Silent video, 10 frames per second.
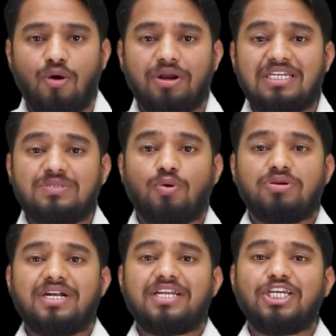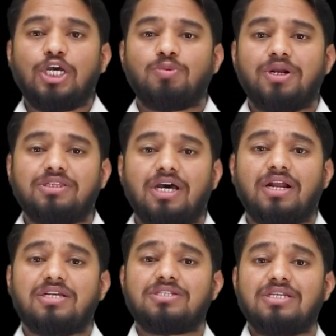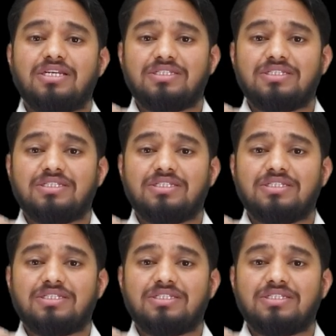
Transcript: और इस प्रोजेक्ट की अनुमानित धनराशि